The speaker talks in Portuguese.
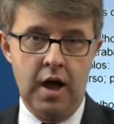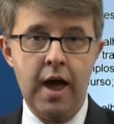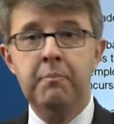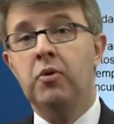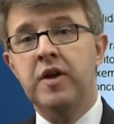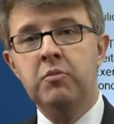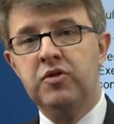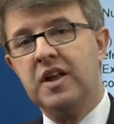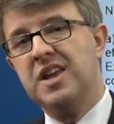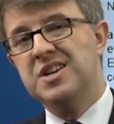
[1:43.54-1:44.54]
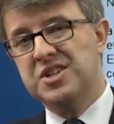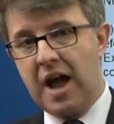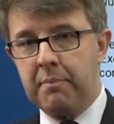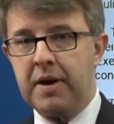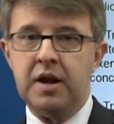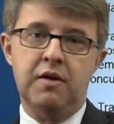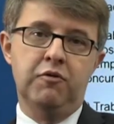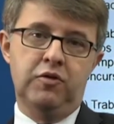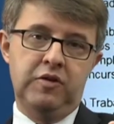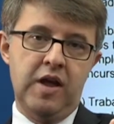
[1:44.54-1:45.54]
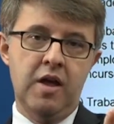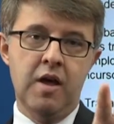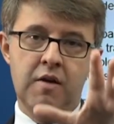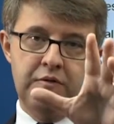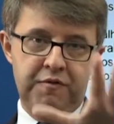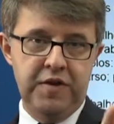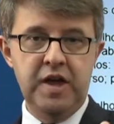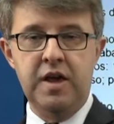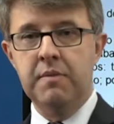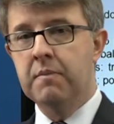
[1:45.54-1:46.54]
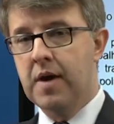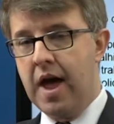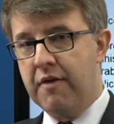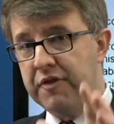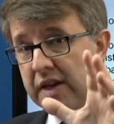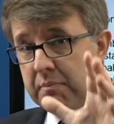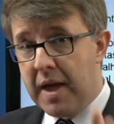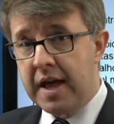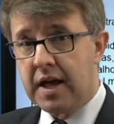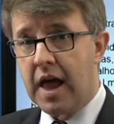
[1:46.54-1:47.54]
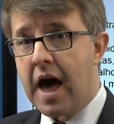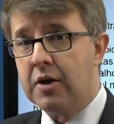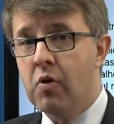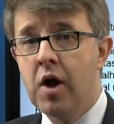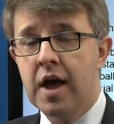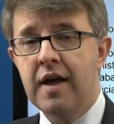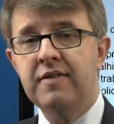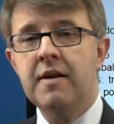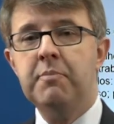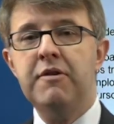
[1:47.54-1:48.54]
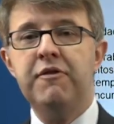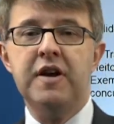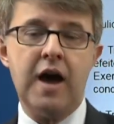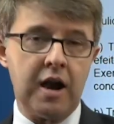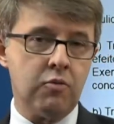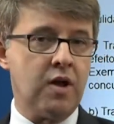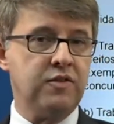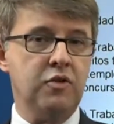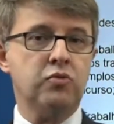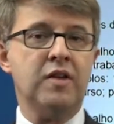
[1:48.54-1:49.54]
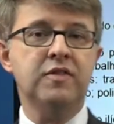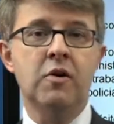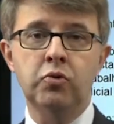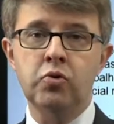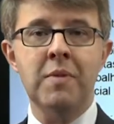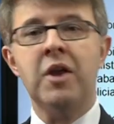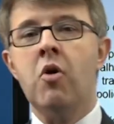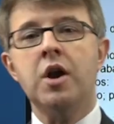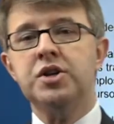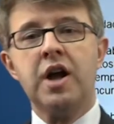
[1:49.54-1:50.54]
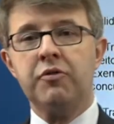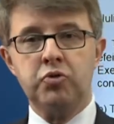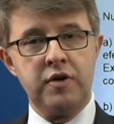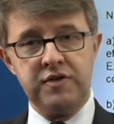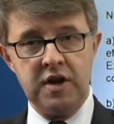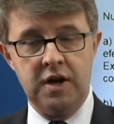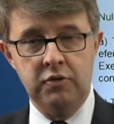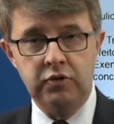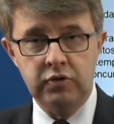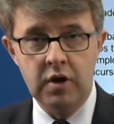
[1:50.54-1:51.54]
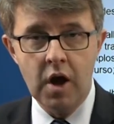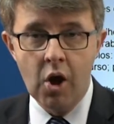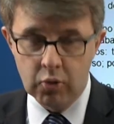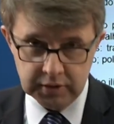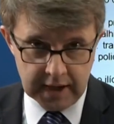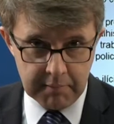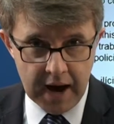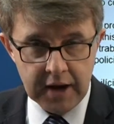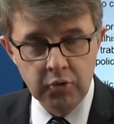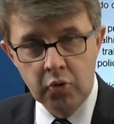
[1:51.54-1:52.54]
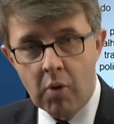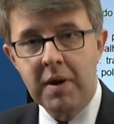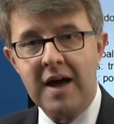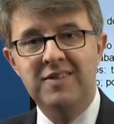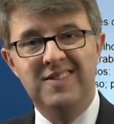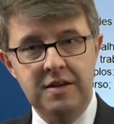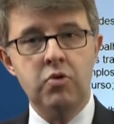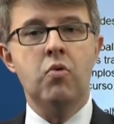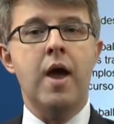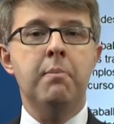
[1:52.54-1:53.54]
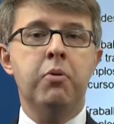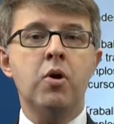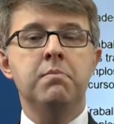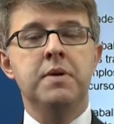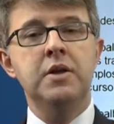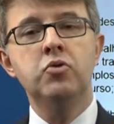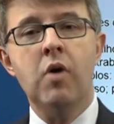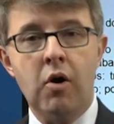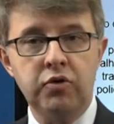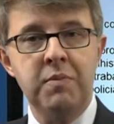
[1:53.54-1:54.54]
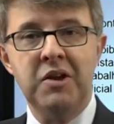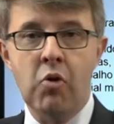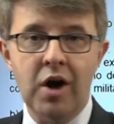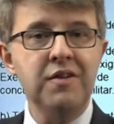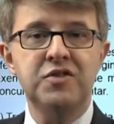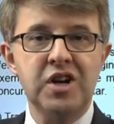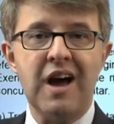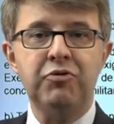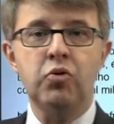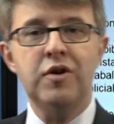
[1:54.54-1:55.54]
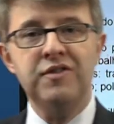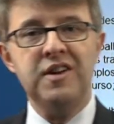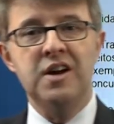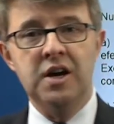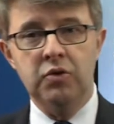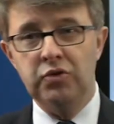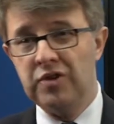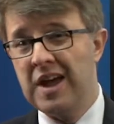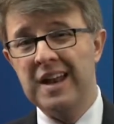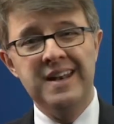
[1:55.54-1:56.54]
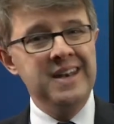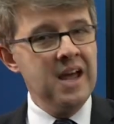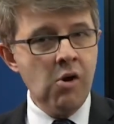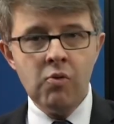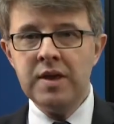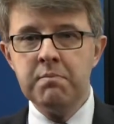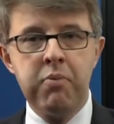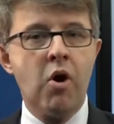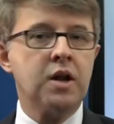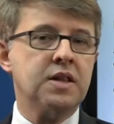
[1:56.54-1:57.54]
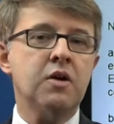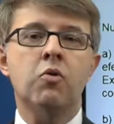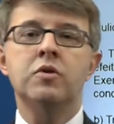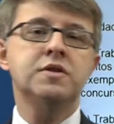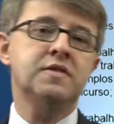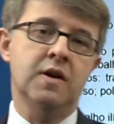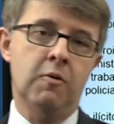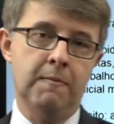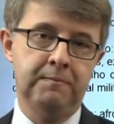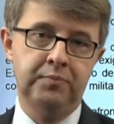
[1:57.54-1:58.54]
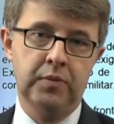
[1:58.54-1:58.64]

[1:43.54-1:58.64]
É, podemos aqui já para que você fique, é, fique bem claro, exemplificar com a situação do menor de 14 anos. O trabalho no Brasil é proibido aos menores de 14 anos, não importa a condição.